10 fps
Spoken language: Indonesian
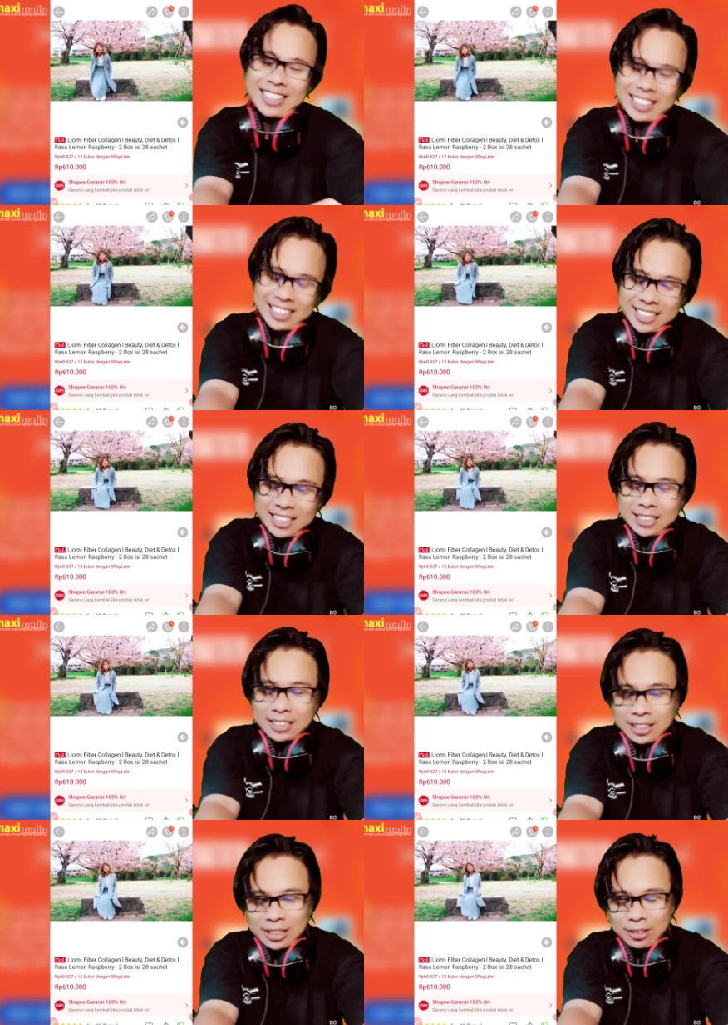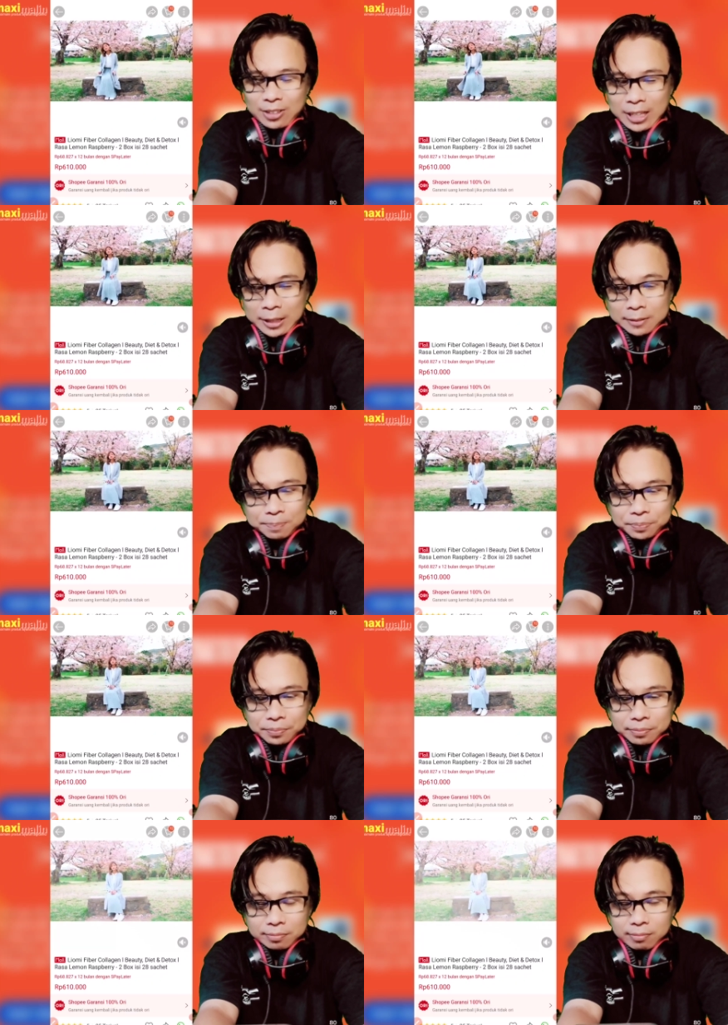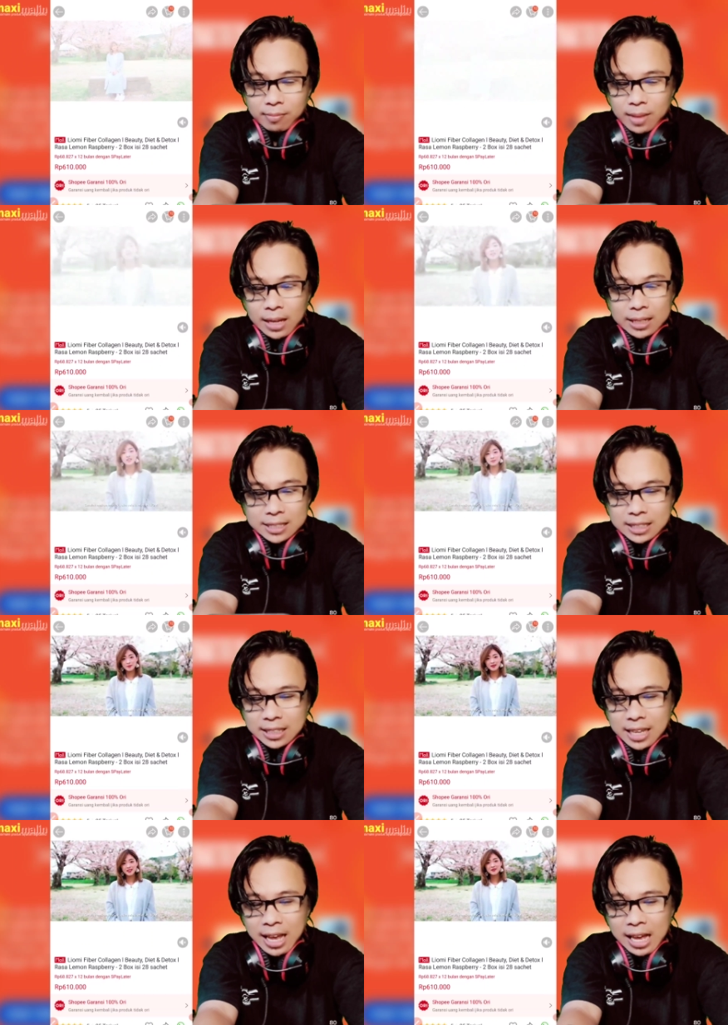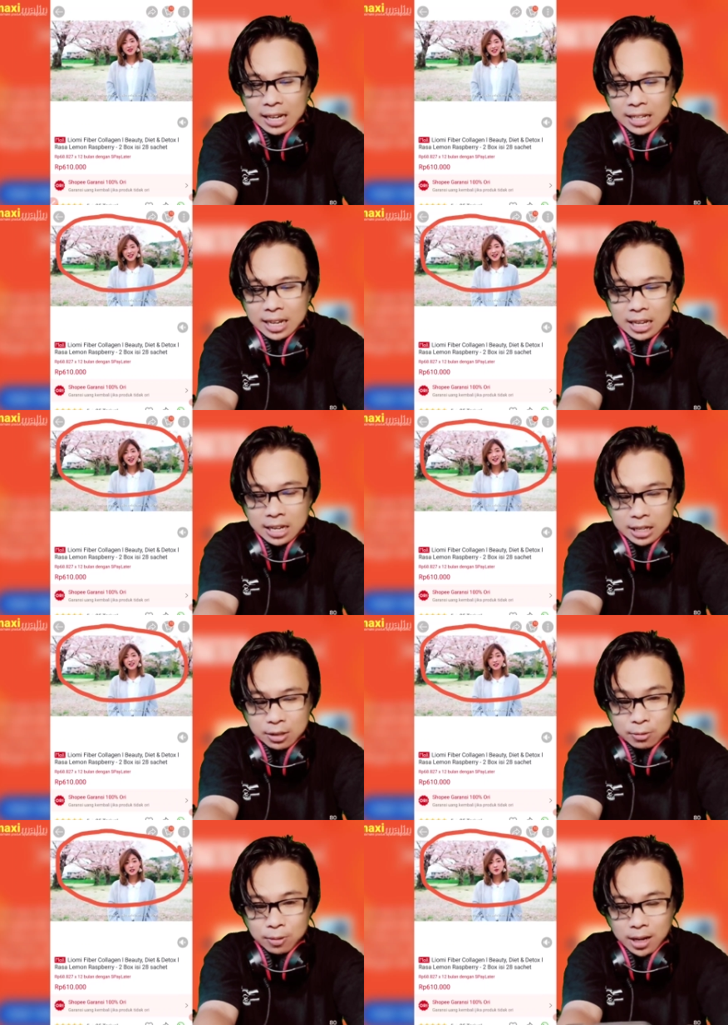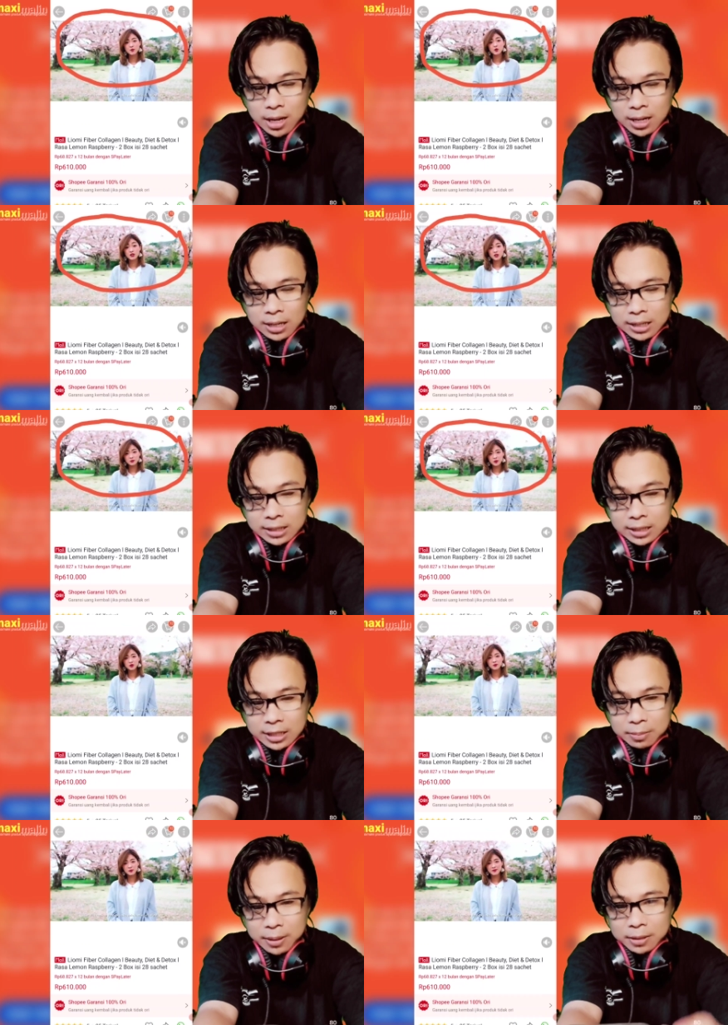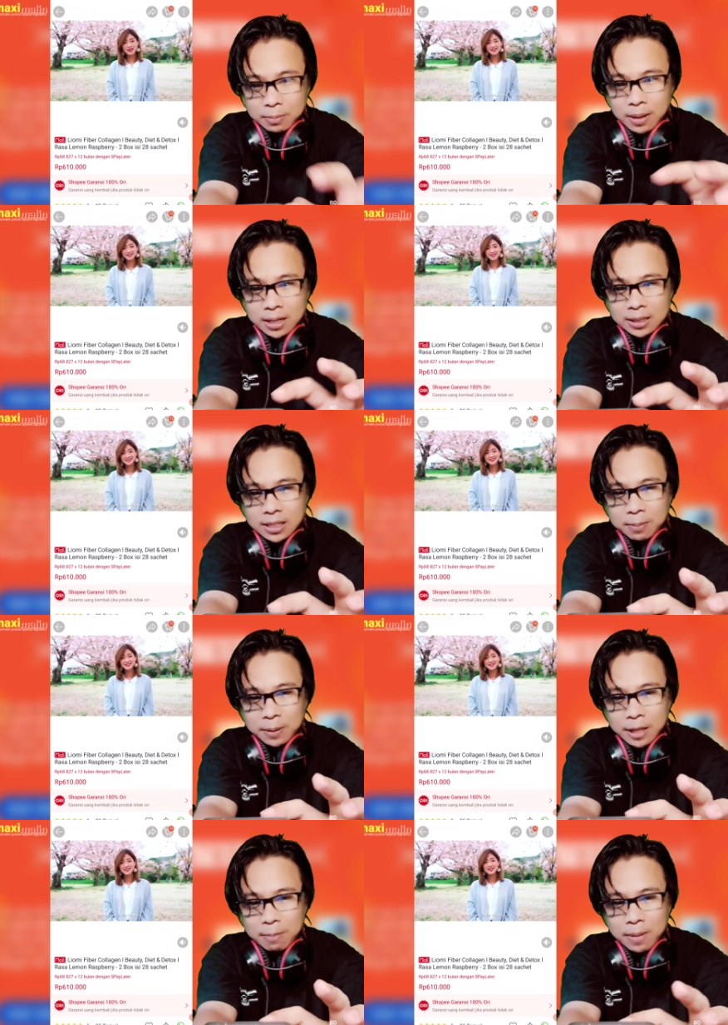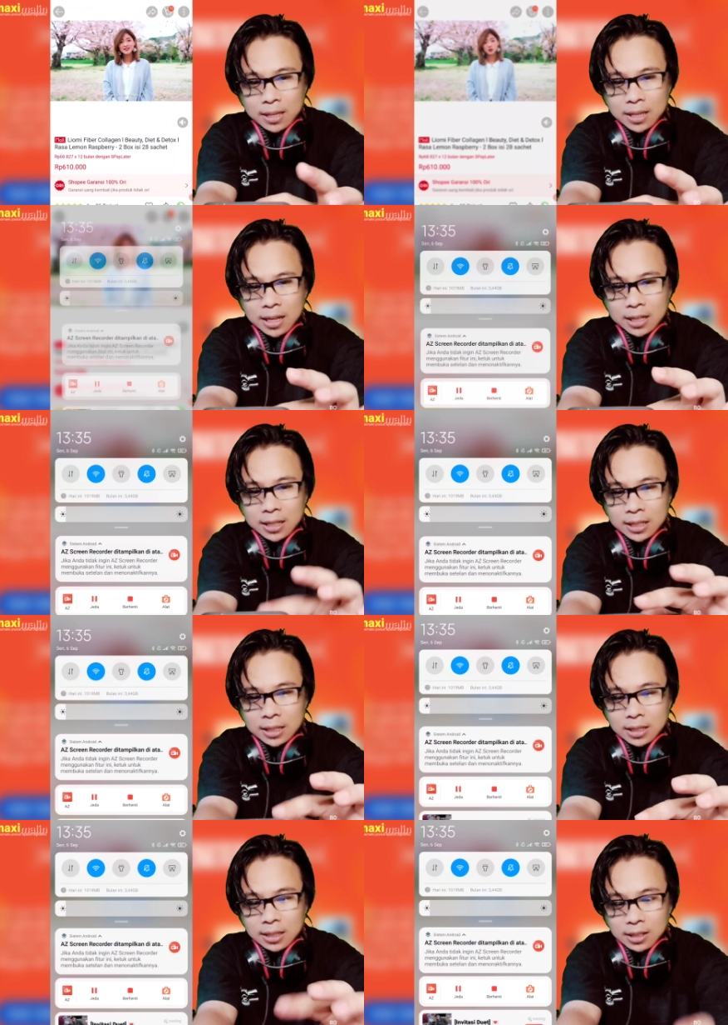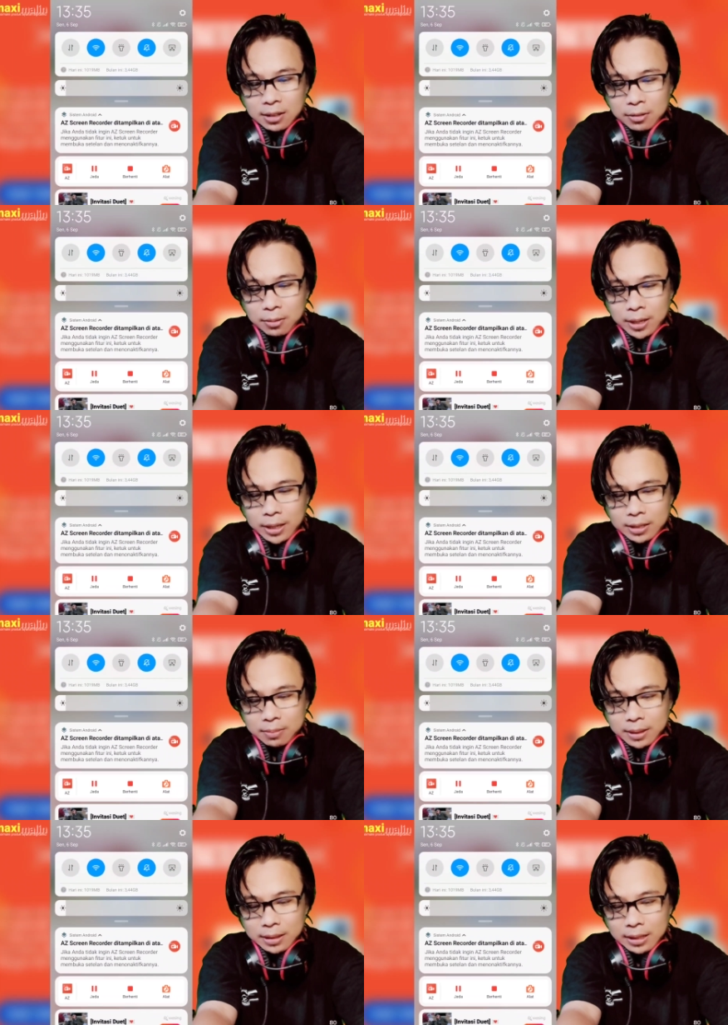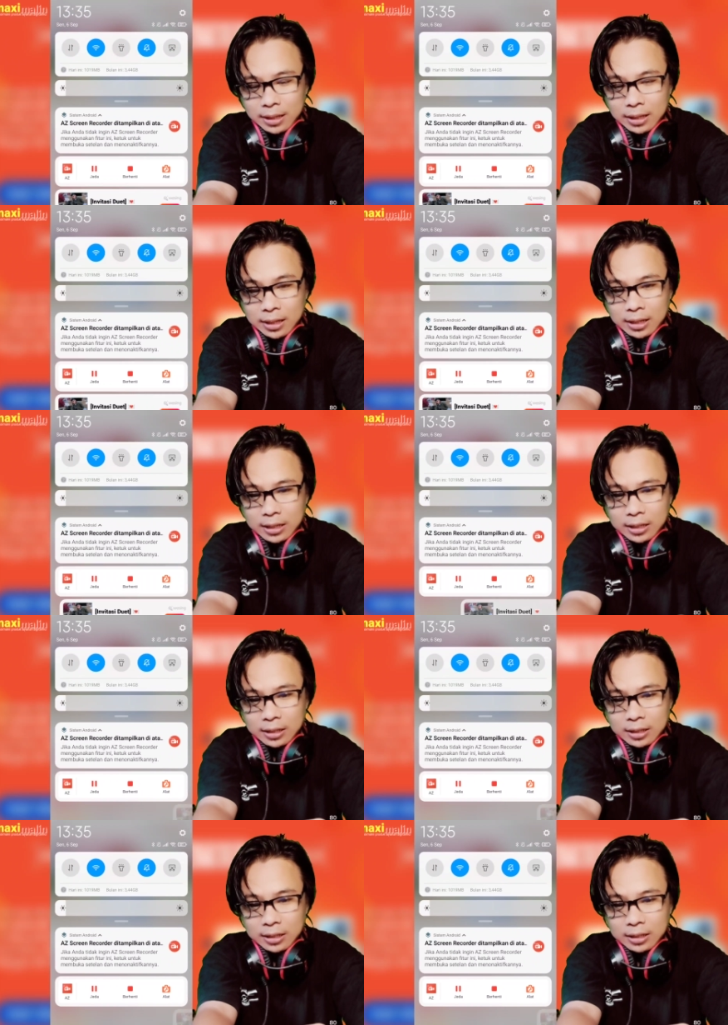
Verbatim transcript: Oke. Okay. Di sini ada dua link ya teman-teman. Yang pertama yang di Wait bentar.